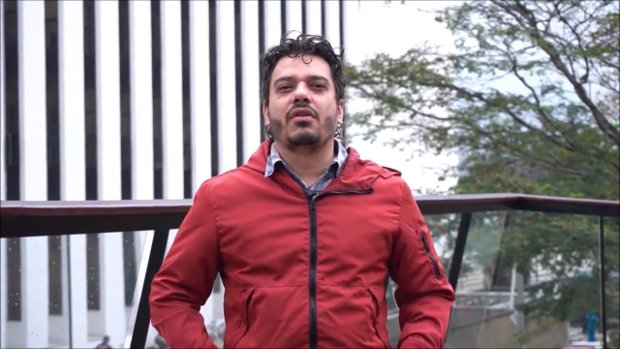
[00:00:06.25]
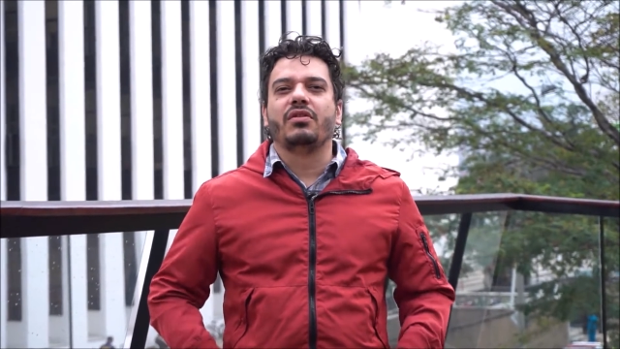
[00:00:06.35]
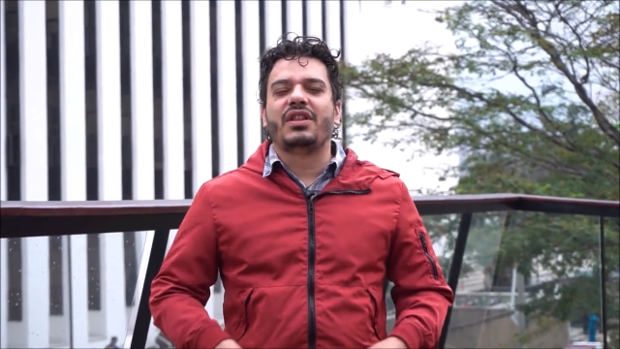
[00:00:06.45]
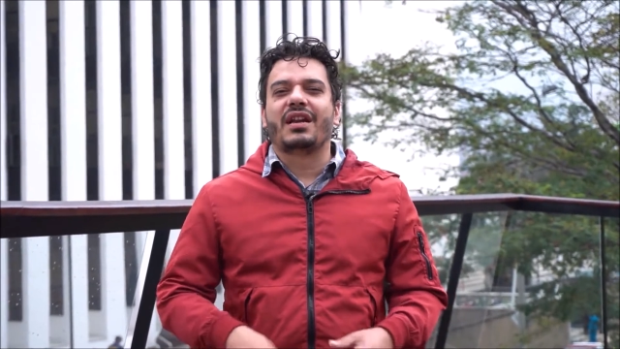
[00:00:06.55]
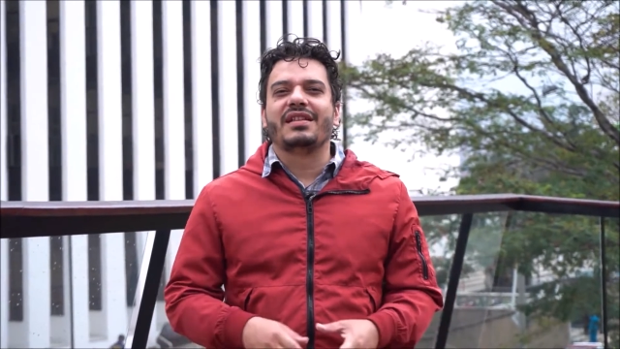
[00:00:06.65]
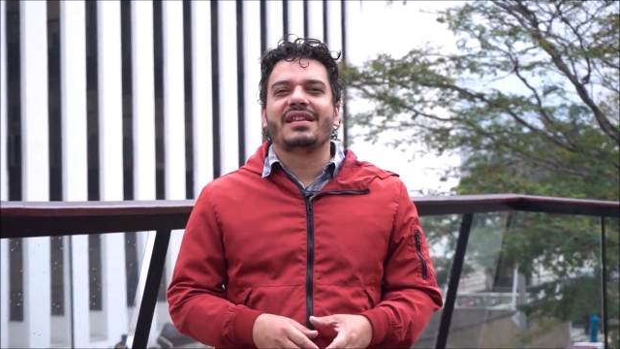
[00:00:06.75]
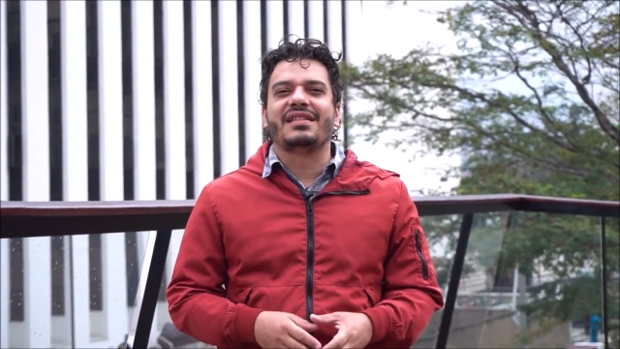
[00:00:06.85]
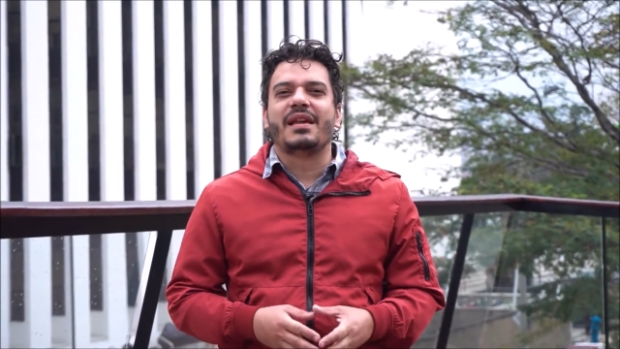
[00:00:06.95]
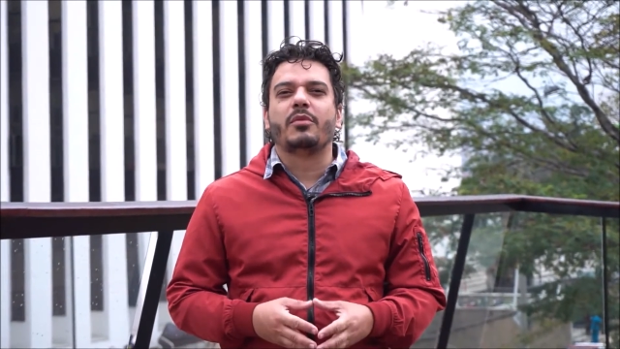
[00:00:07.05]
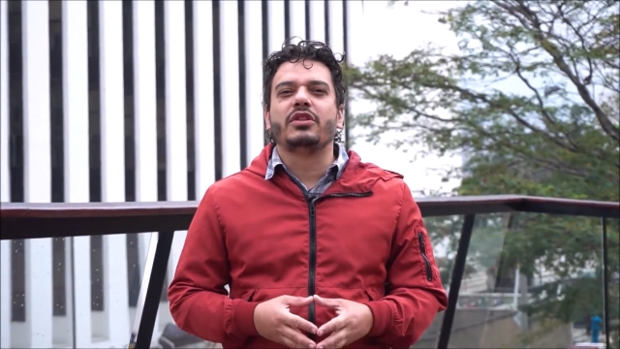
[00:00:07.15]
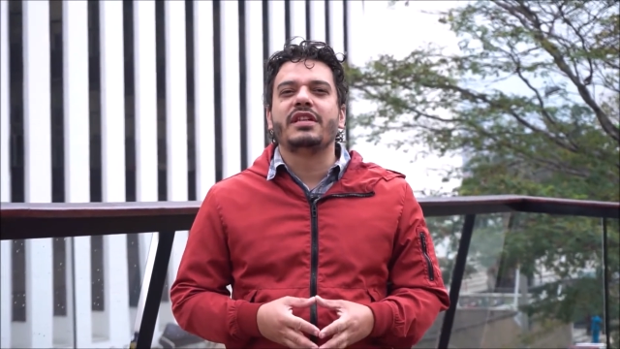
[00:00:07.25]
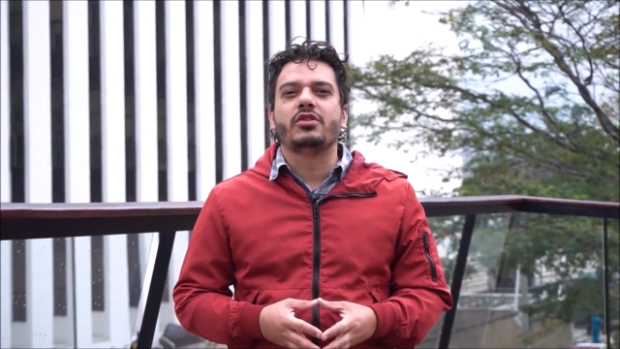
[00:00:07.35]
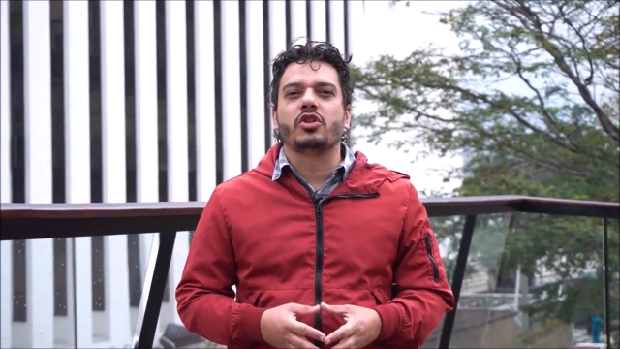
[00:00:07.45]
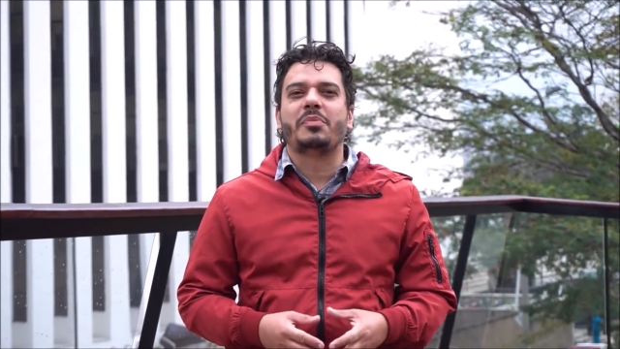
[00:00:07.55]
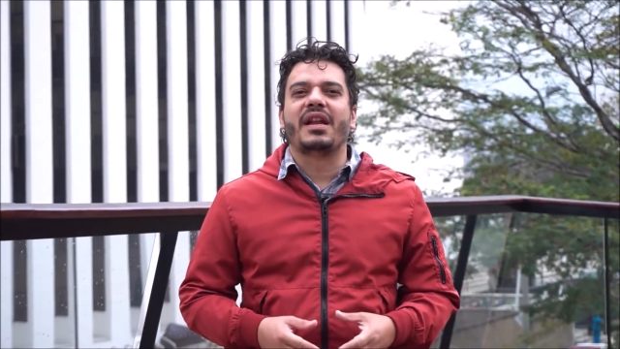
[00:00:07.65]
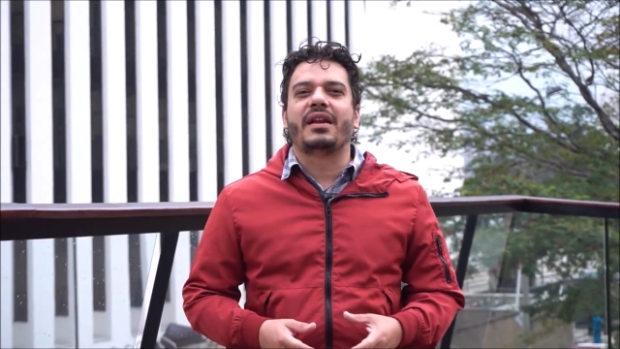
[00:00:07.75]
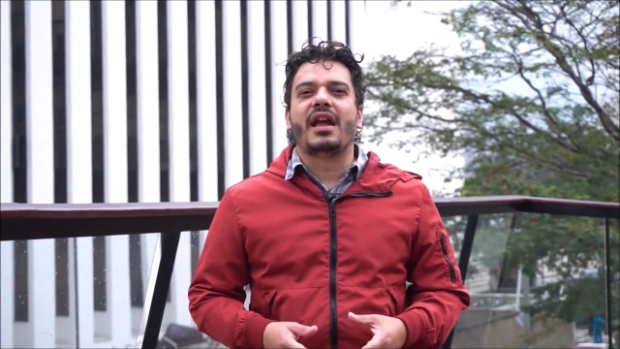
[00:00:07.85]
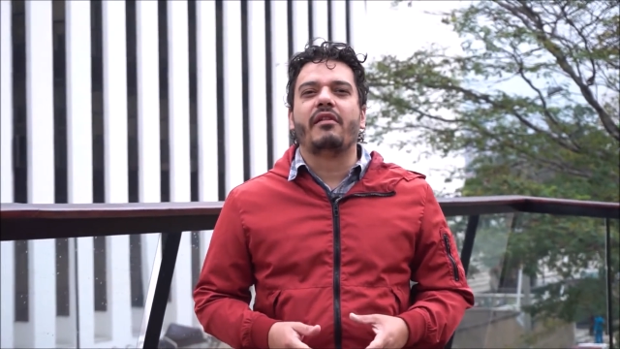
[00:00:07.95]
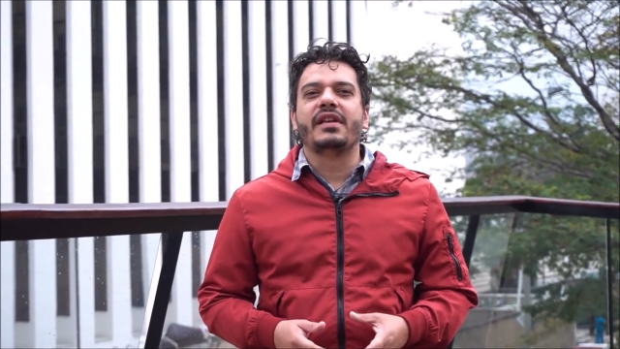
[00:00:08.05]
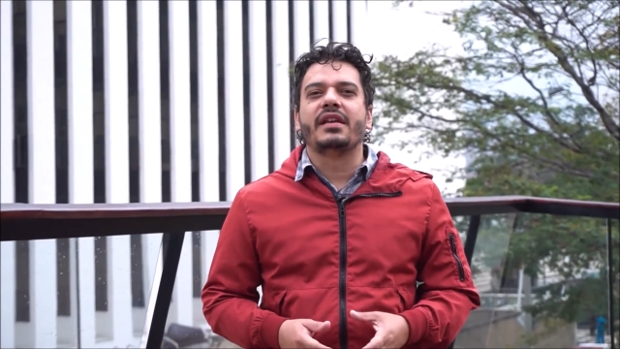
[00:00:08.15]
contarles que estamos listos para
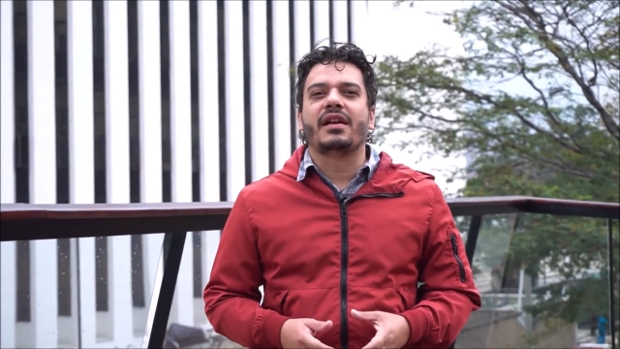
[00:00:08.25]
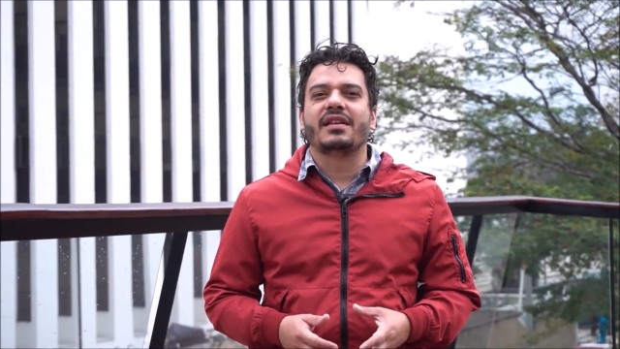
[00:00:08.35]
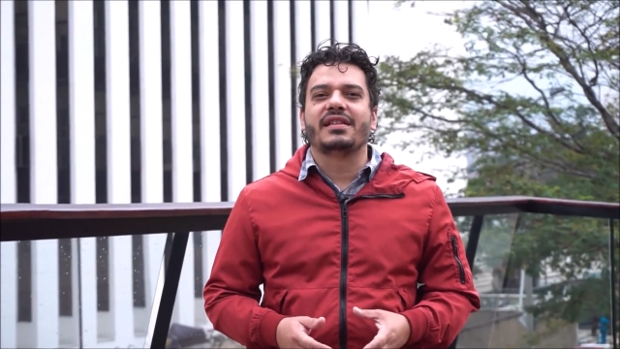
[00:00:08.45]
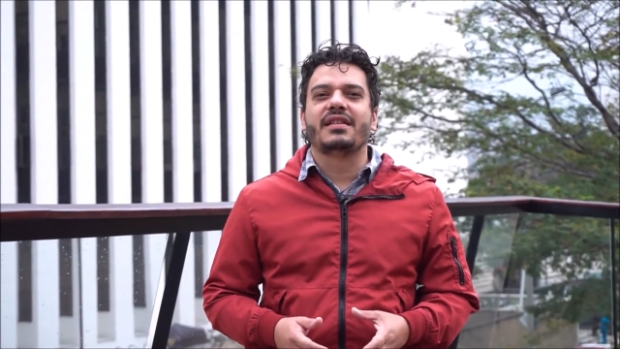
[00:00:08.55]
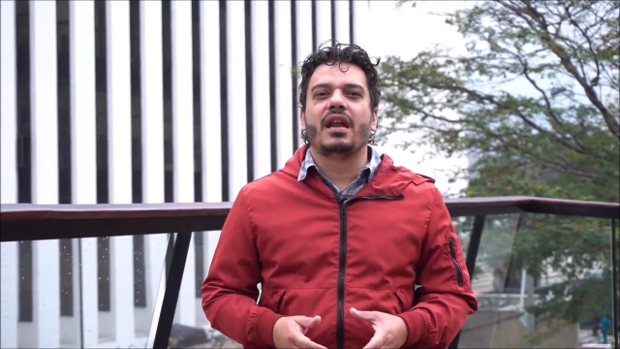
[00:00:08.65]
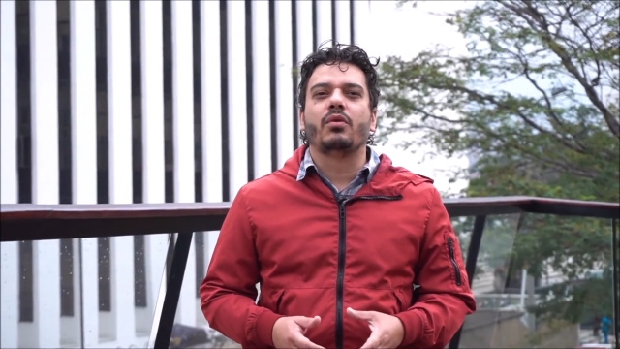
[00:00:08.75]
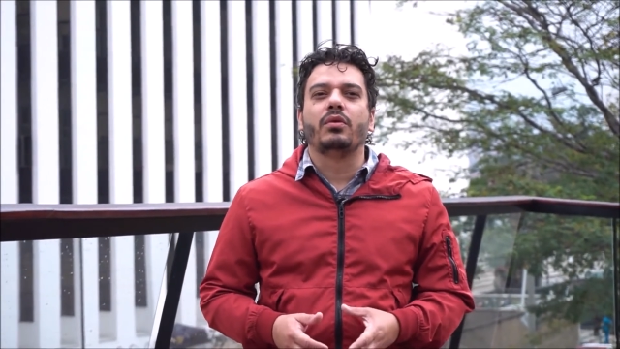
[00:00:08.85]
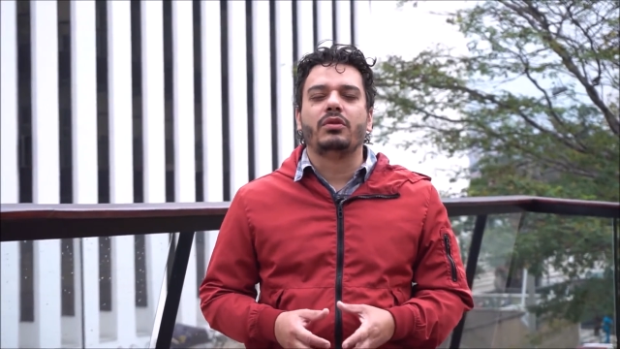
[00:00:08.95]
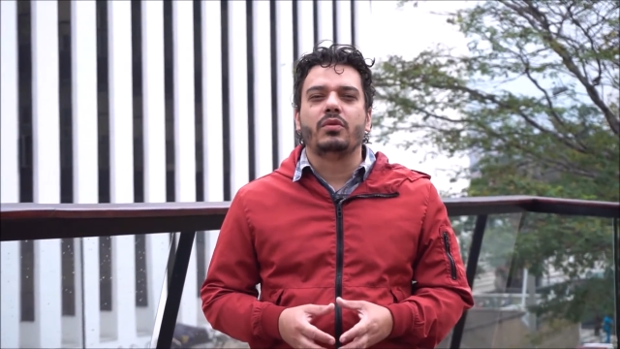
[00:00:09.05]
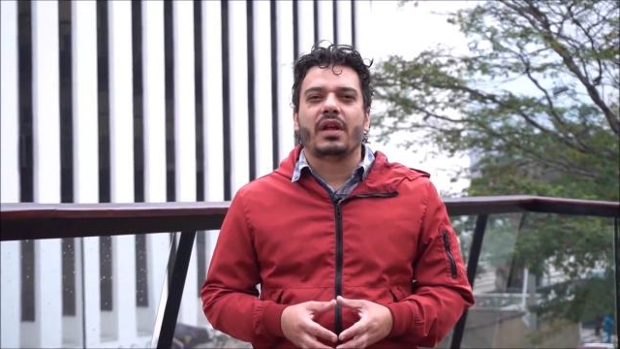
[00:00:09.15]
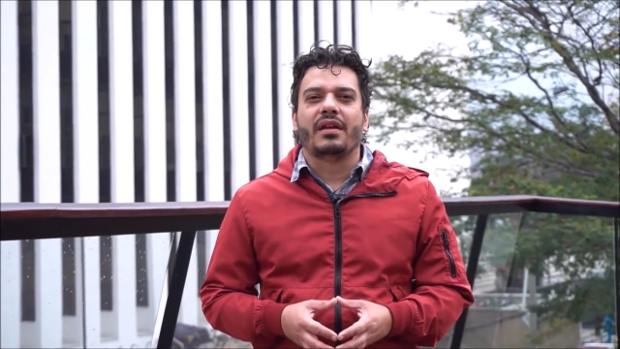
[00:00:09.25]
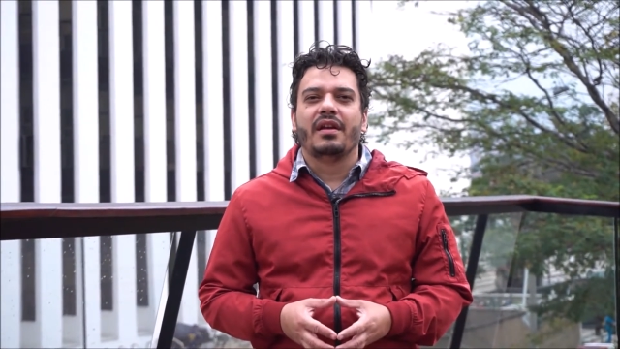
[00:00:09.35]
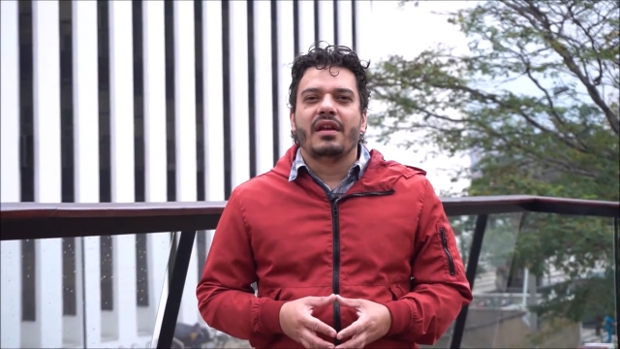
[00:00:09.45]
reabrir Casas de la Cultura.